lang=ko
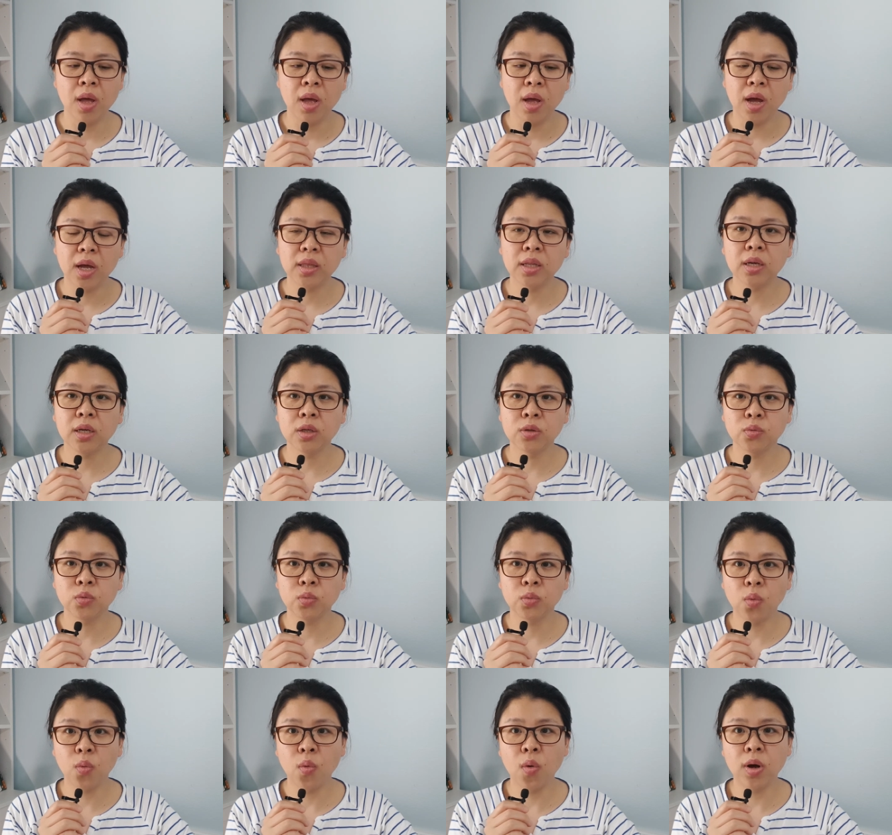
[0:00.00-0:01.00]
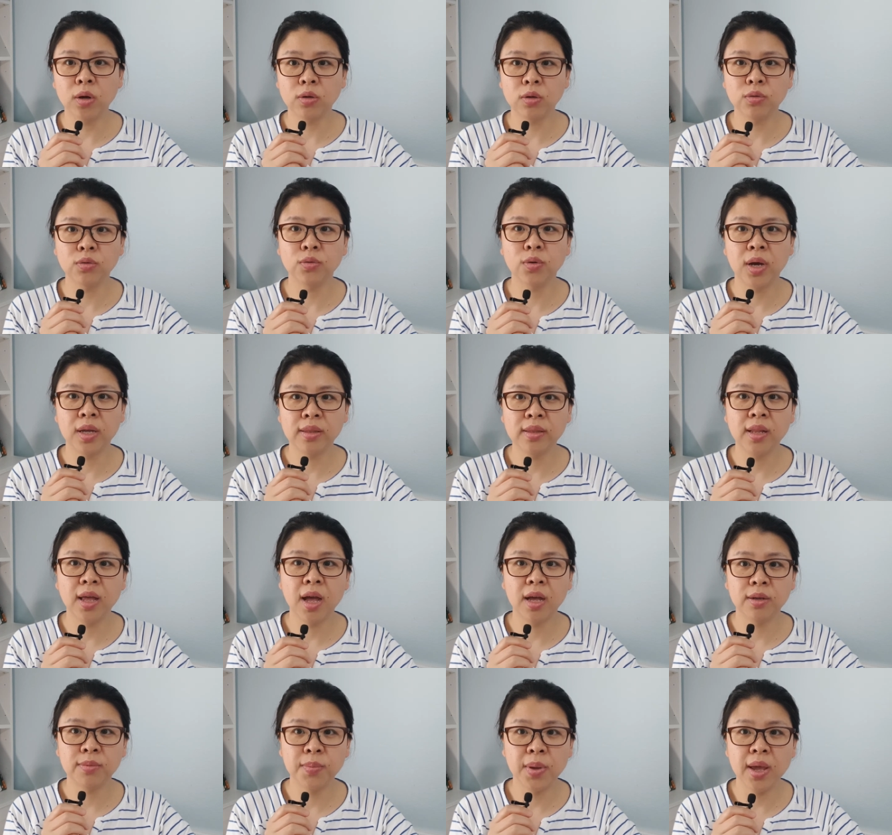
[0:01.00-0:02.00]
한 학기 정도 5학년수 한
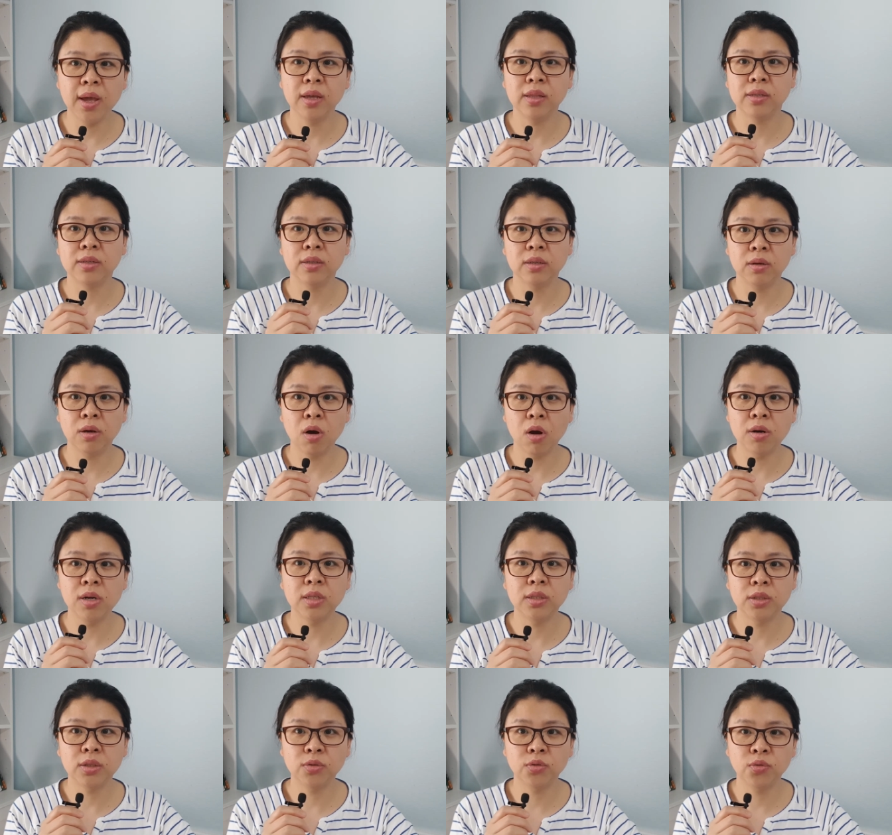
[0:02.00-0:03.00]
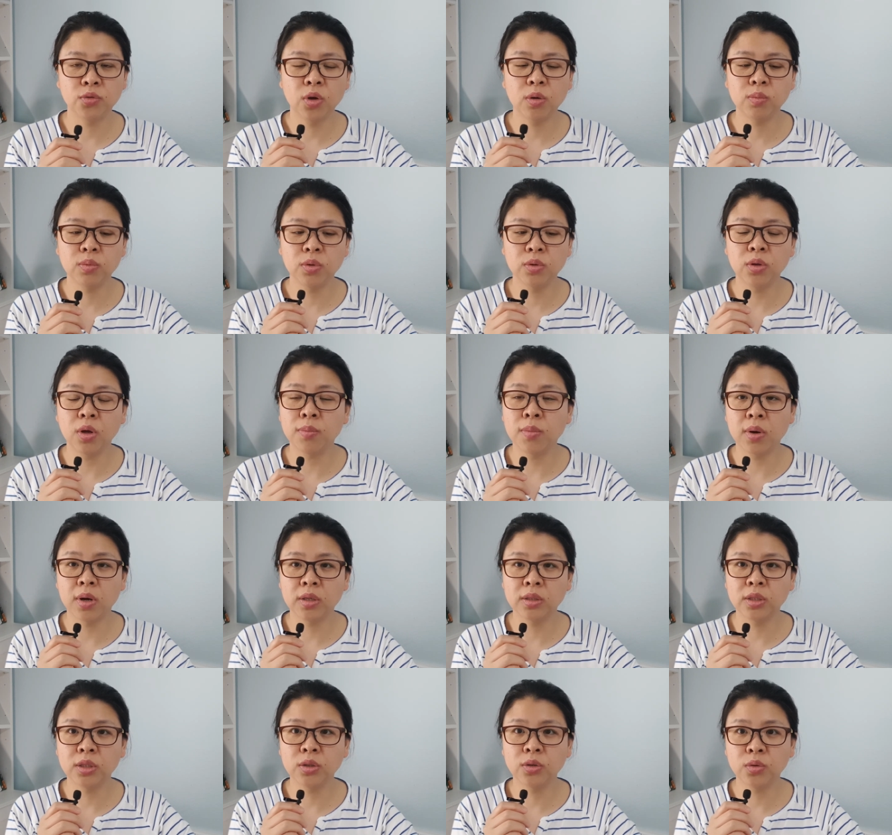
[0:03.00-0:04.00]
다음에 이제 컬리지 수업으로 넘어가
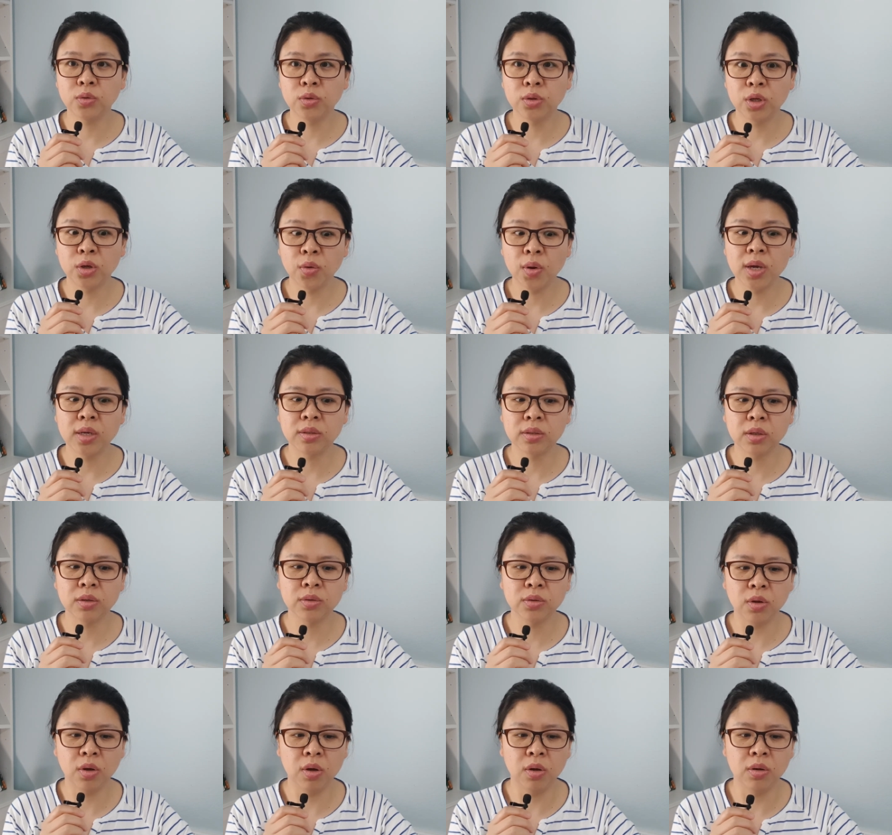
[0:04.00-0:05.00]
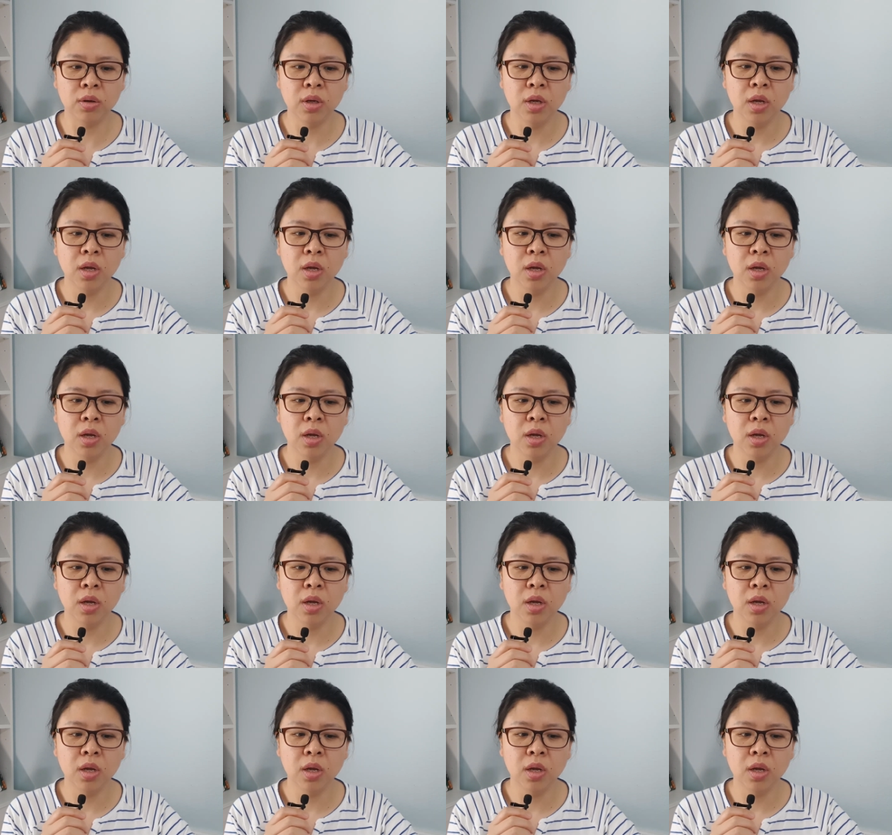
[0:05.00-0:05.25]
나간 친구들이 꽤 있었어요.